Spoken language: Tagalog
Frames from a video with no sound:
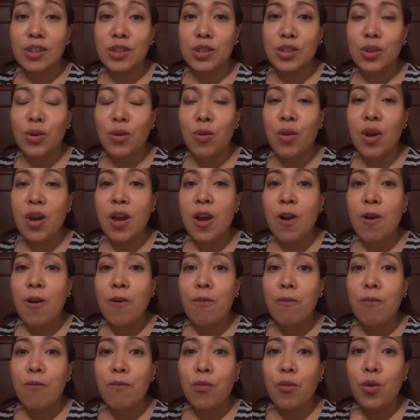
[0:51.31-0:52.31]
So,
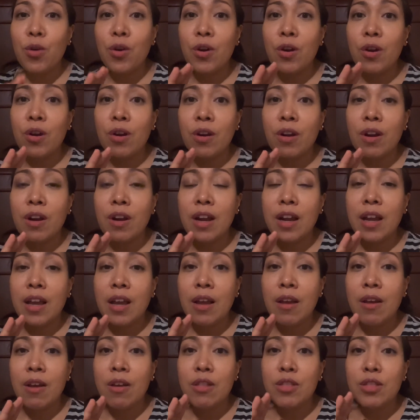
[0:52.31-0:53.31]
for
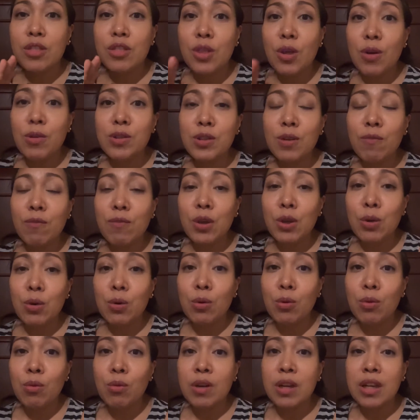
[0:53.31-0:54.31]
those of
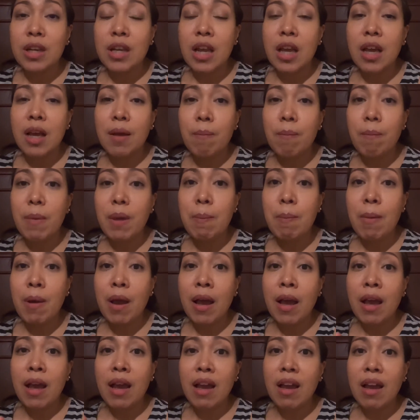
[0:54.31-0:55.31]
you na may
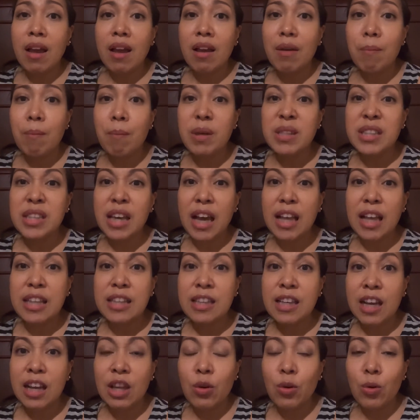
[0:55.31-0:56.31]
mga masakit
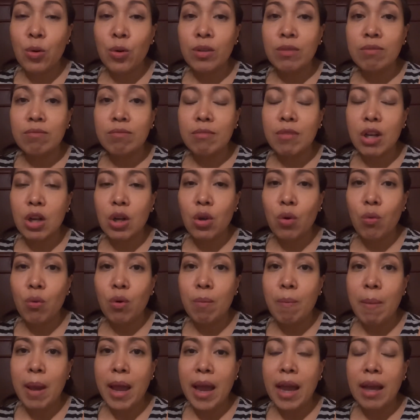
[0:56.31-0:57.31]
sa likod, lower
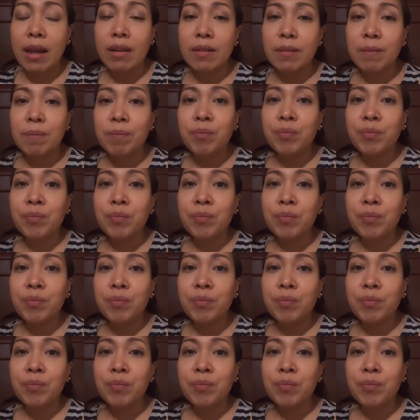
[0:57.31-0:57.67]
back,